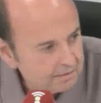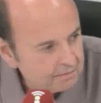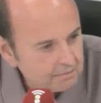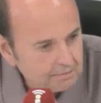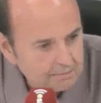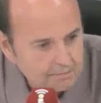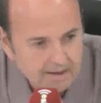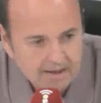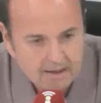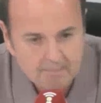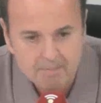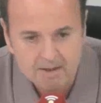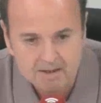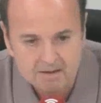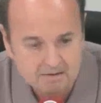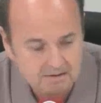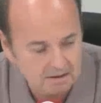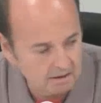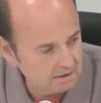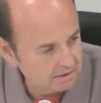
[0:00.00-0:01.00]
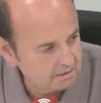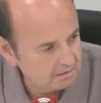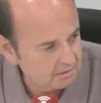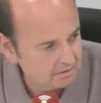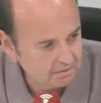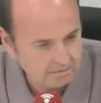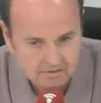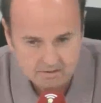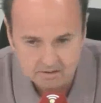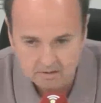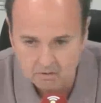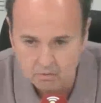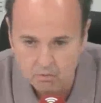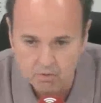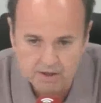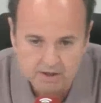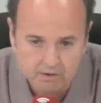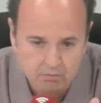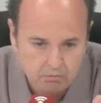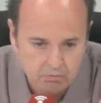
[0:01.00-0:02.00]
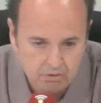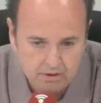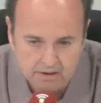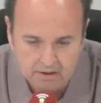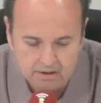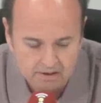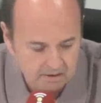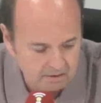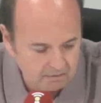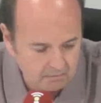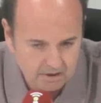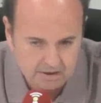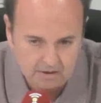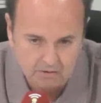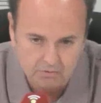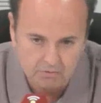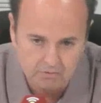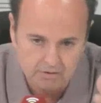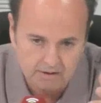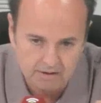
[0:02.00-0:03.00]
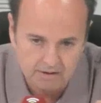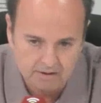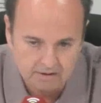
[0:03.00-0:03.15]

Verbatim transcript: Van a aplastar. ¿Pero, quién, dice? Buen Rooney, buen Rooney.